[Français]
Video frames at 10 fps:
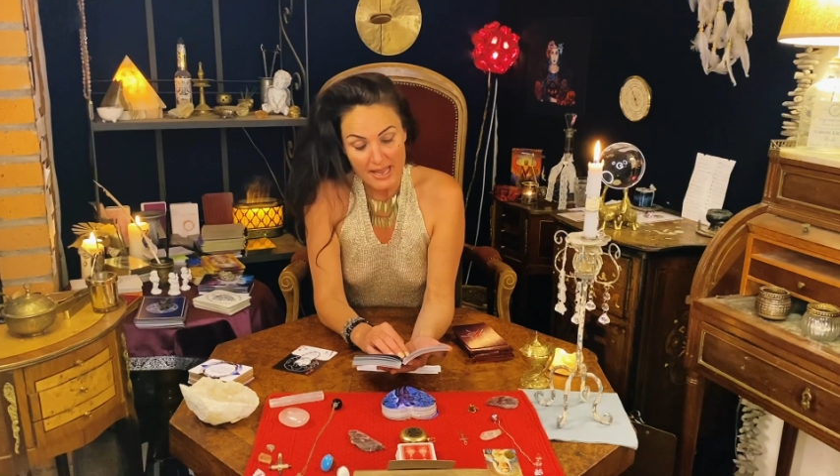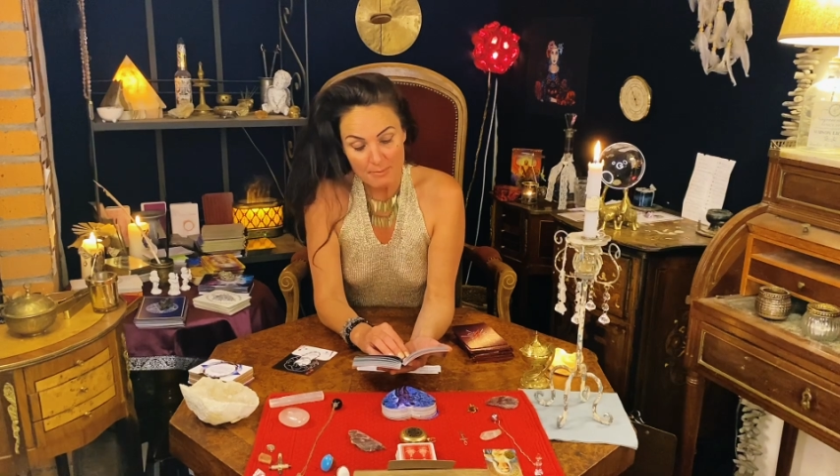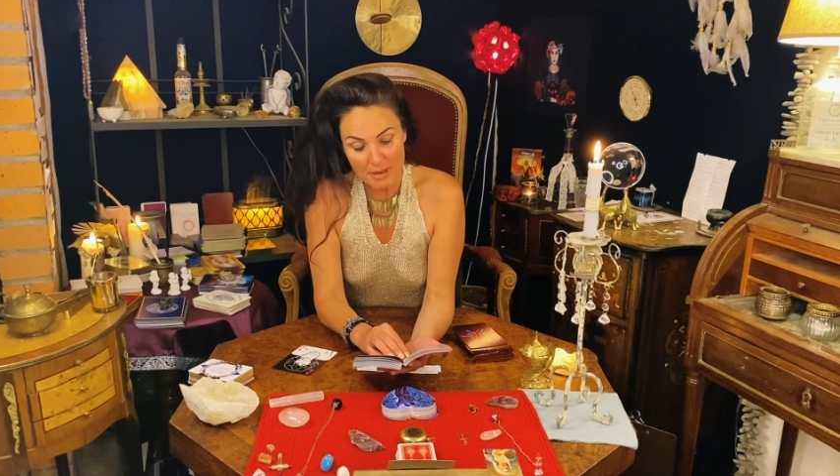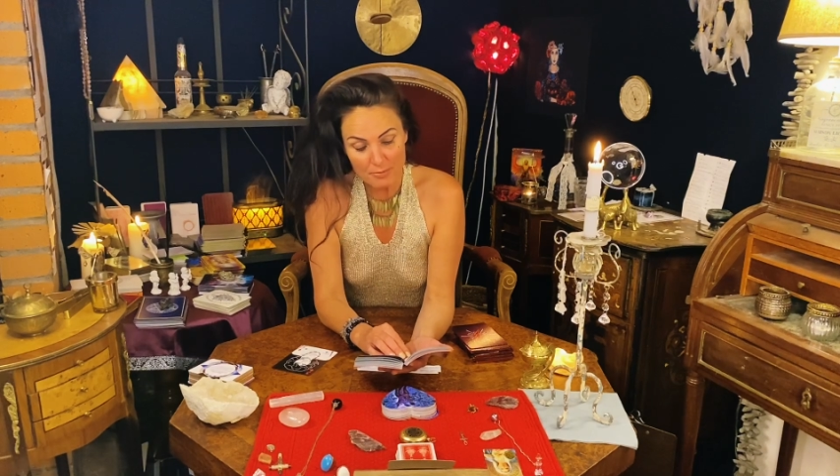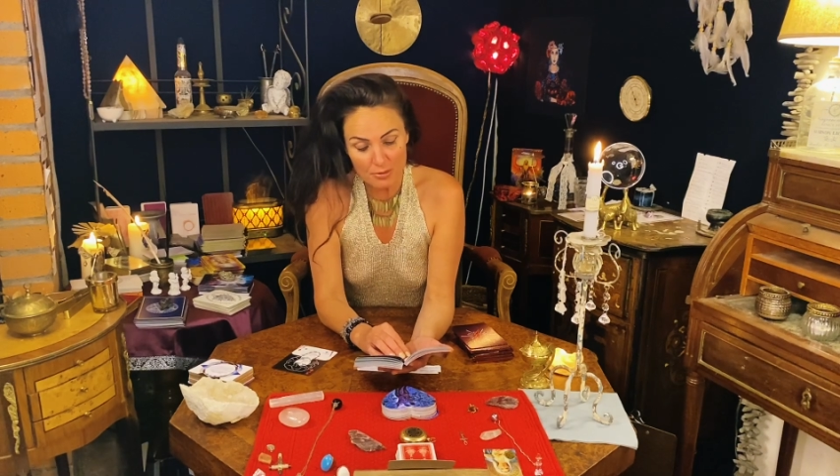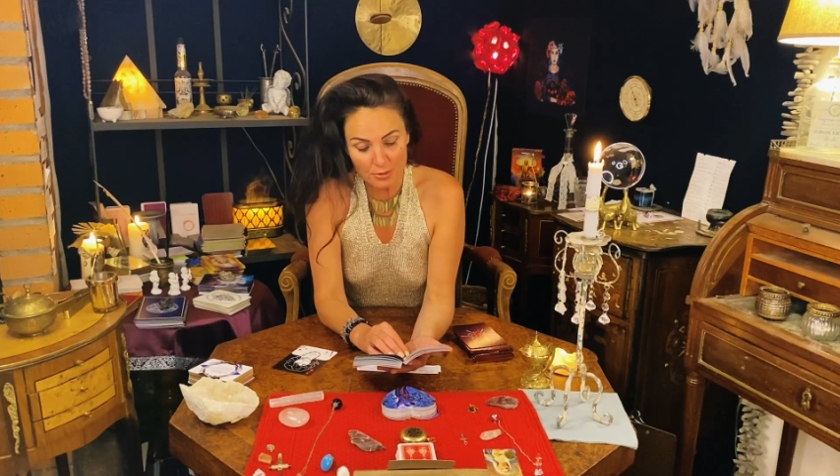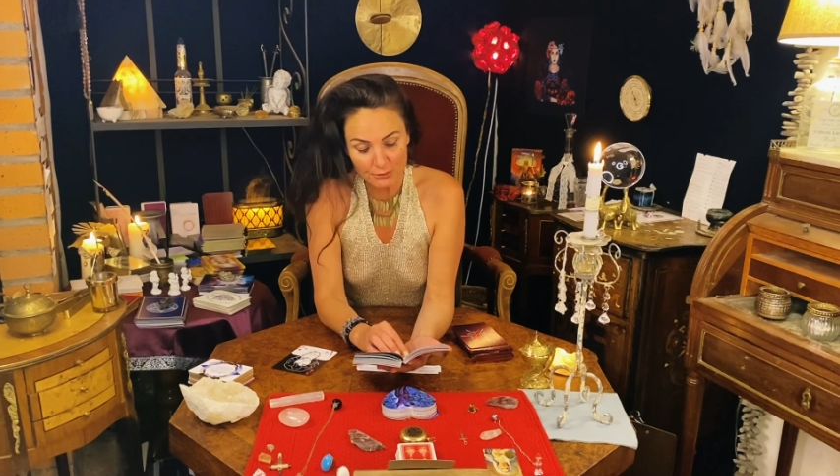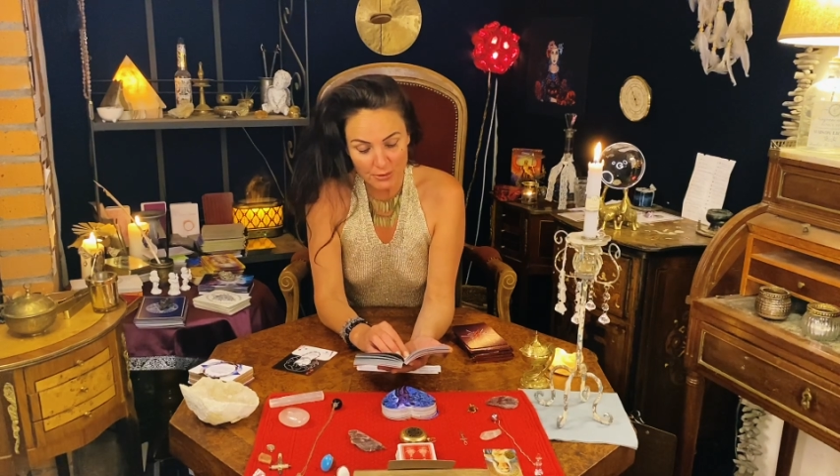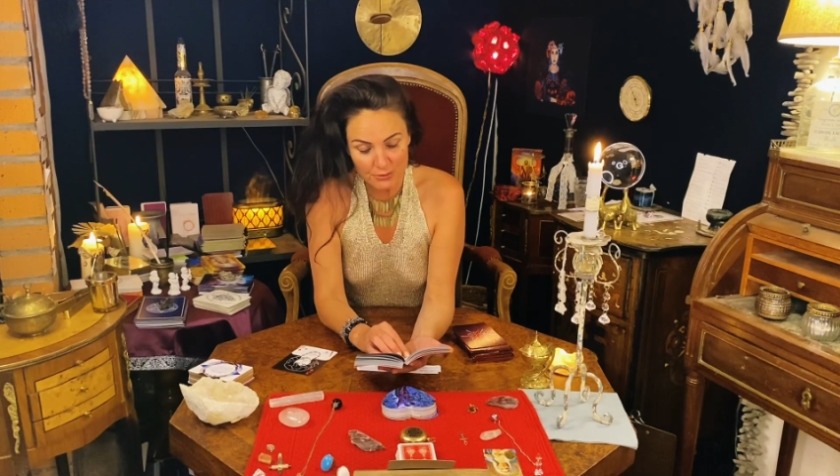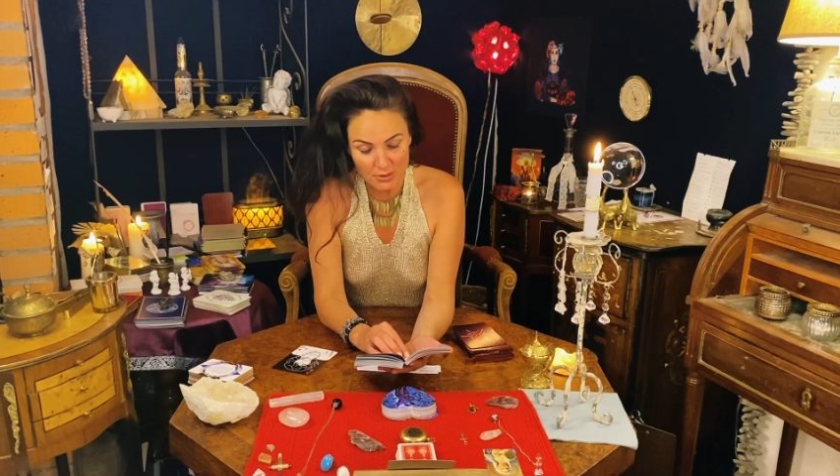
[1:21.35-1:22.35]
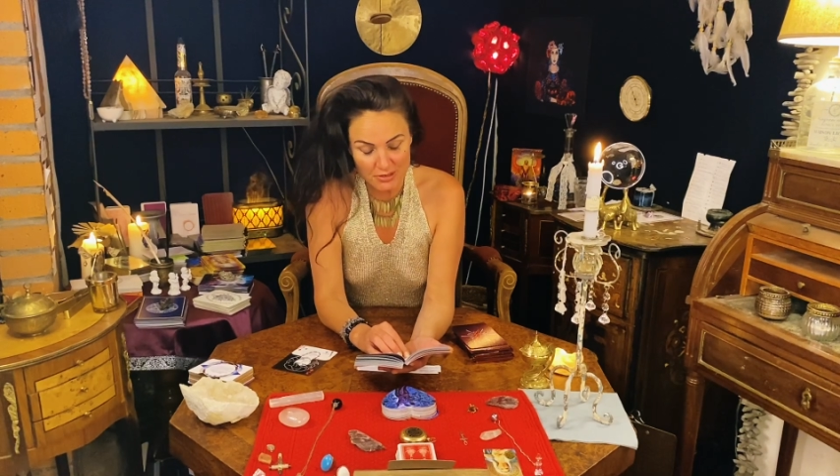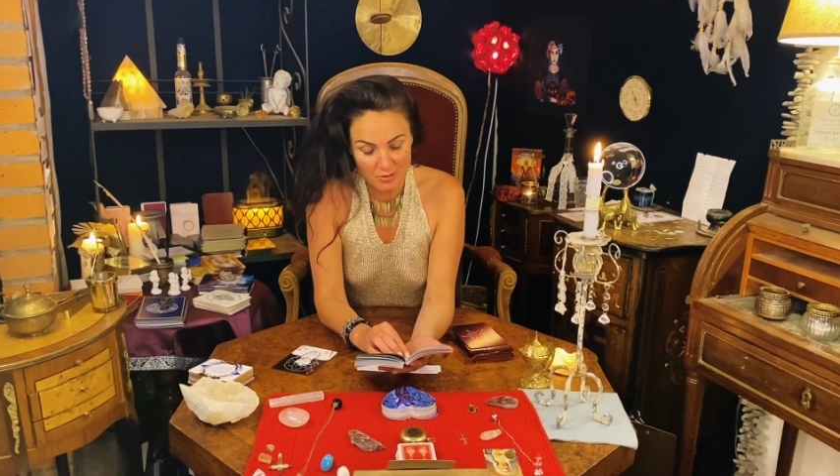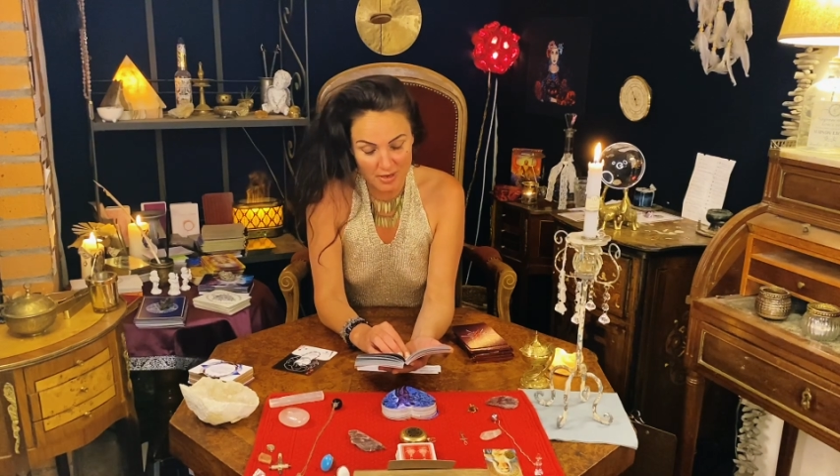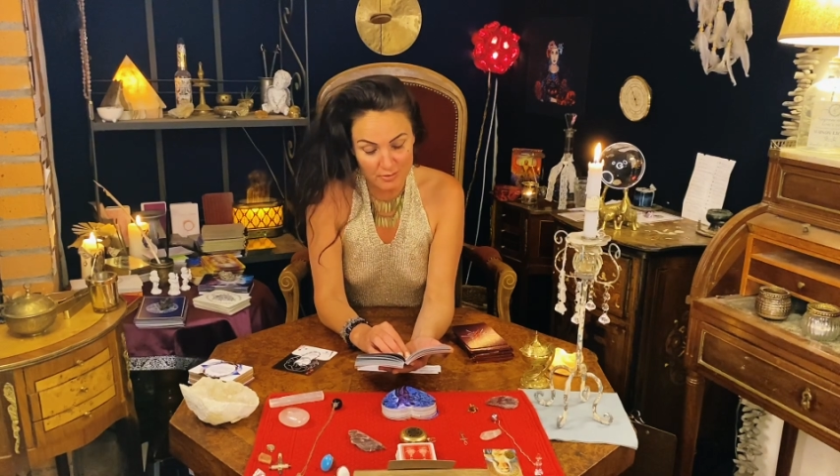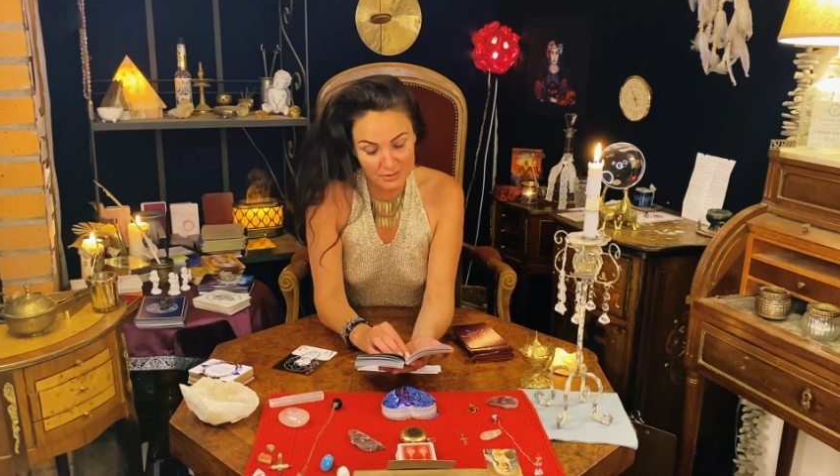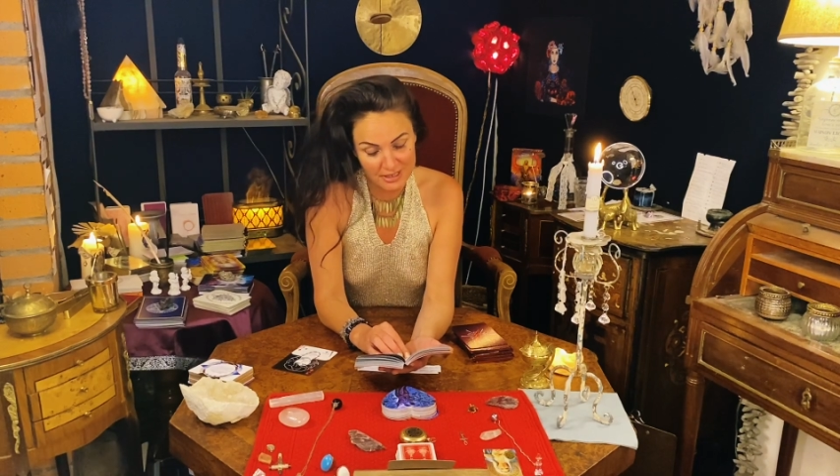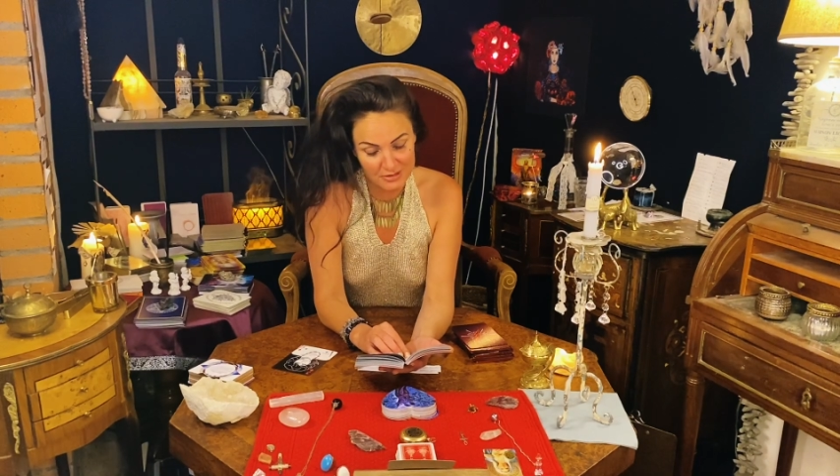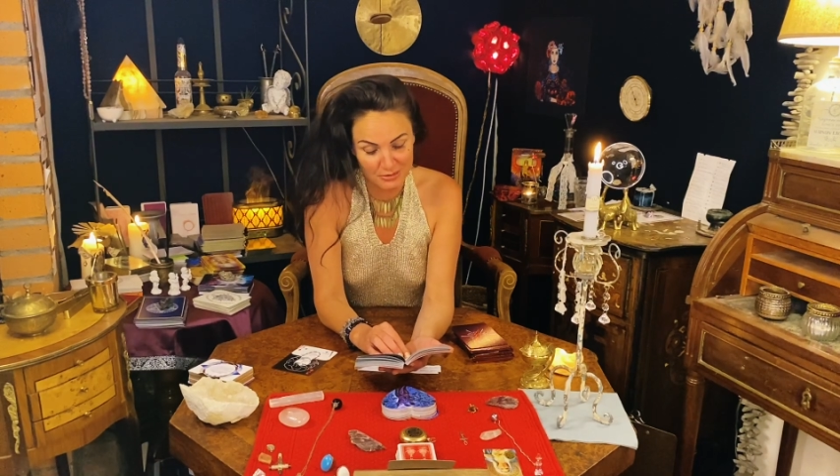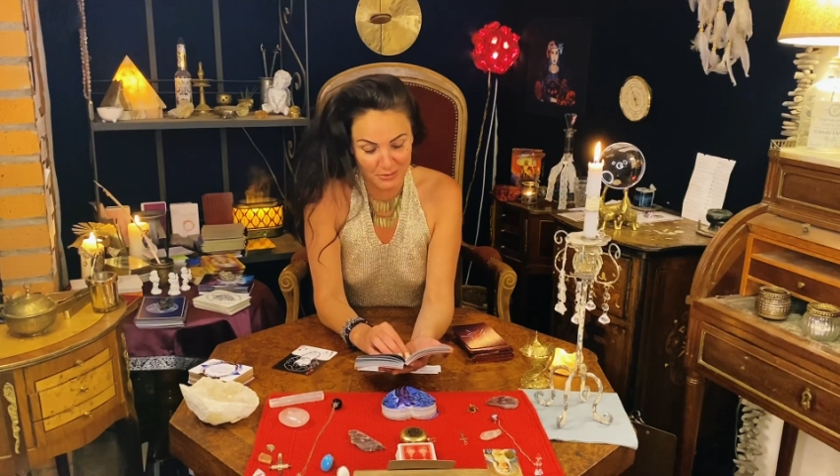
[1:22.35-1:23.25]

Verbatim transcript: Mais plus longtemps, tu resteras vautré sur ton